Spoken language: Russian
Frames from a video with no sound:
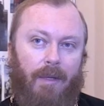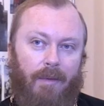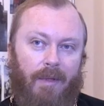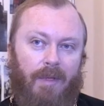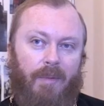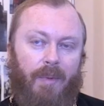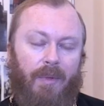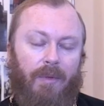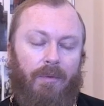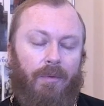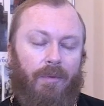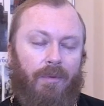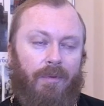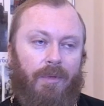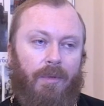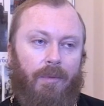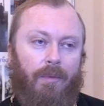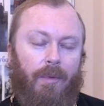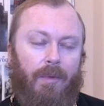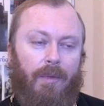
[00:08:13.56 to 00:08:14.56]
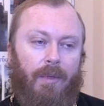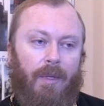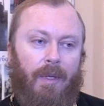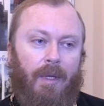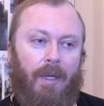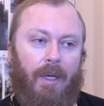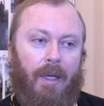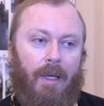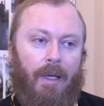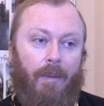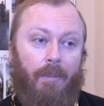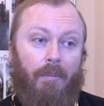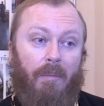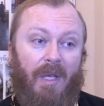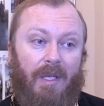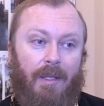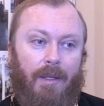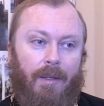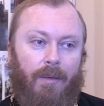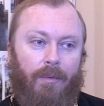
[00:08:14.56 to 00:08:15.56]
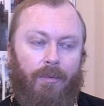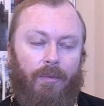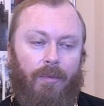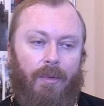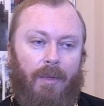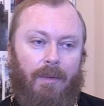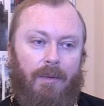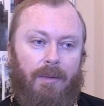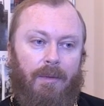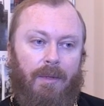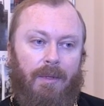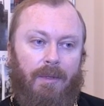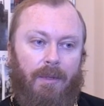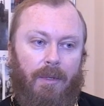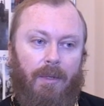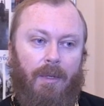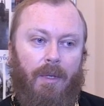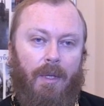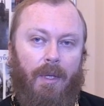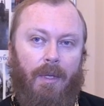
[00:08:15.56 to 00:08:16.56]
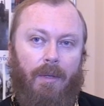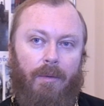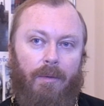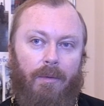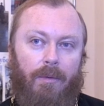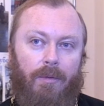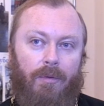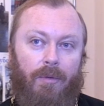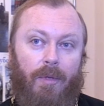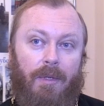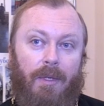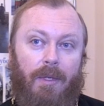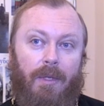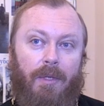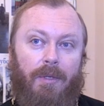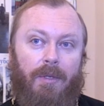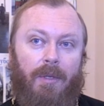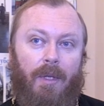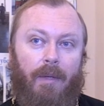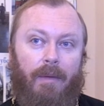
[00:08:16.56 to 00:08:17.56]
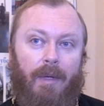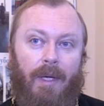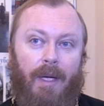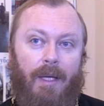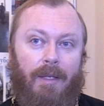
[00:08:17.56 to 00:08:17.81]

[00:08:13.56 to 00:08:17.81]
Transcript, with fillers: Так воспитывают сегодня медиков у нас, к сожалению, что это не человек.